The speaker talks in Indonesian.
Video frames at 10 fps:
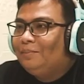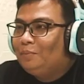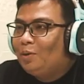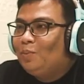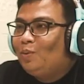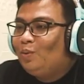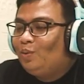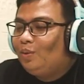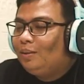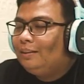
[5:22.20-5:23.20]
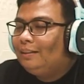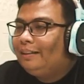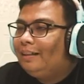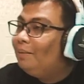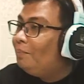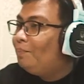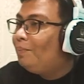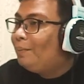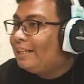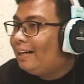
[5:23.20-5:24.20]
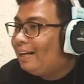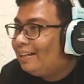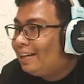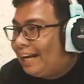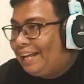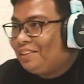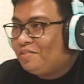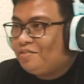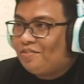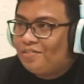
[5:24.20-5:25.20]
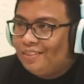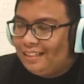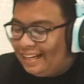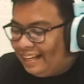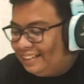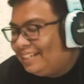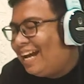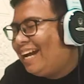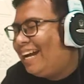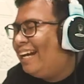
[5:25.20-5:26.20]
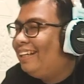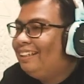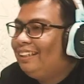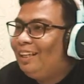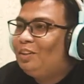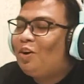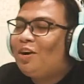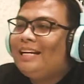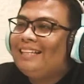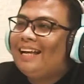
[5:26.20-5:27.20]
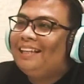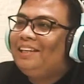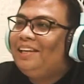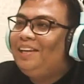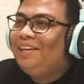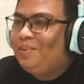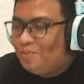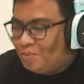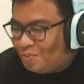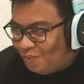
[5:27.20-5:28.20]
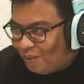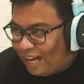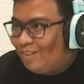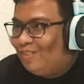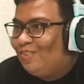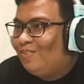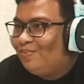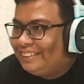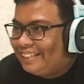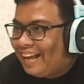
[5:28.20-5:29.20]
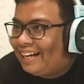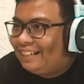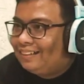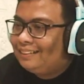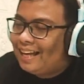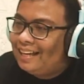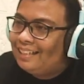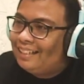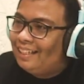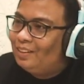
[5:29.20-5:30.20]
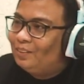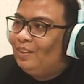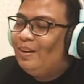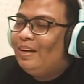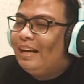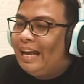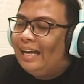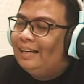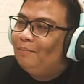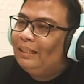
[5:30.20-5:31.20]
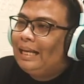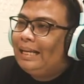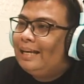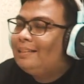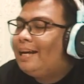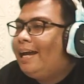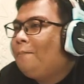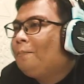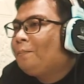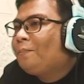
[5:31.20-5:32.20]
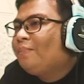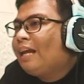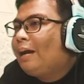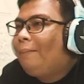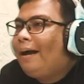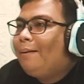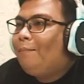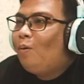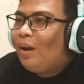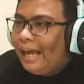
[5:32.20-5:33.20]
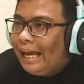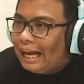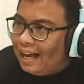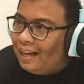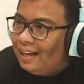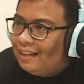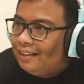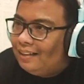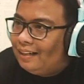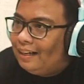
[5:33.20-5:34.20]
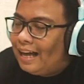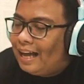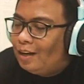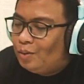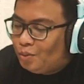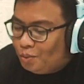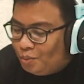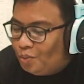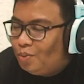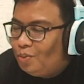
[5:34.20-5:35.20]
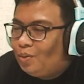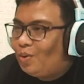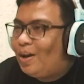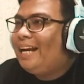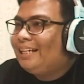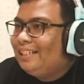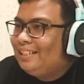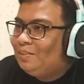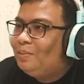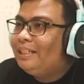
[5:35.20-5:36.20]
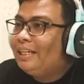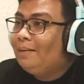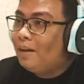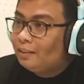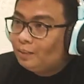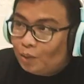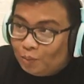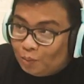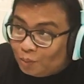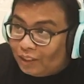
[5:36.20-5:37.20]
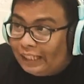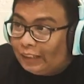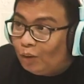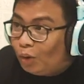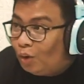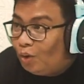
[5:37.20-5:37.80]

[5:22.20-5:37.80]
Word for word: berhubung berbicara dengan kreatif, mm. ya. Nah, TikTok kan saat ini Wow, besar sekali gitu. Hmm. Nah, pertanyaan saya, apa nggak bolehkah lagu rohani menjadi backsound untuk TikTok?